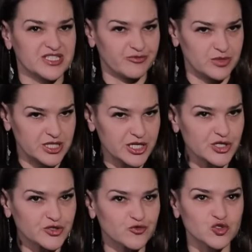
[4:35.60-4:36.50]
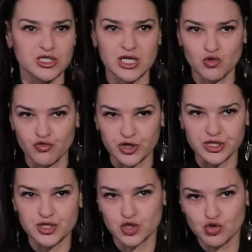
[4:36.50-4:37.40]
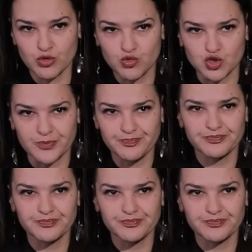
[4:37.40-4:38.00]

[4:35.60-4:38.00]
совместительству с заловкой, сестрой мужа.